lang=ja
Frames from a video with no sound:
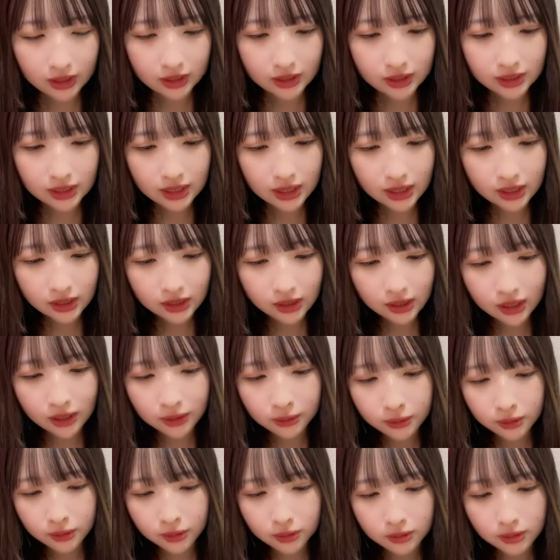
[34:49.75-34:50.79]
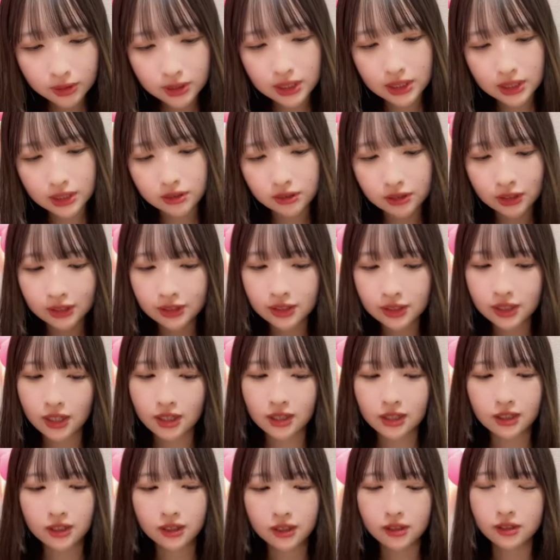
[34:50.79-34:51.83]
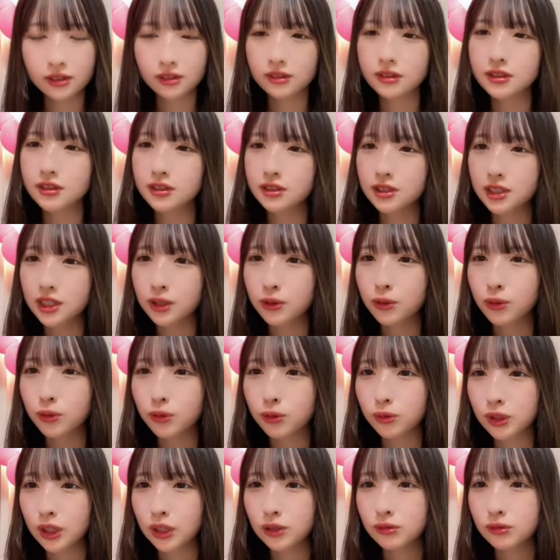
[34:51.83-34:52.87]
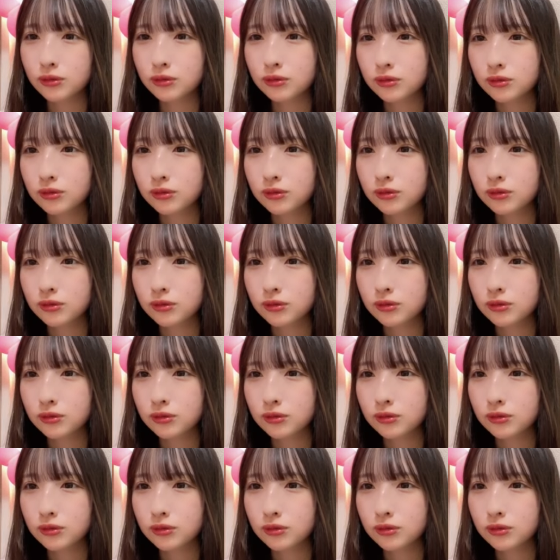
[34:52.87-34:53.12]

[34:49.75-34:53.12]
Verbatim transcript: Twitter フォローしてください鈴木ココなの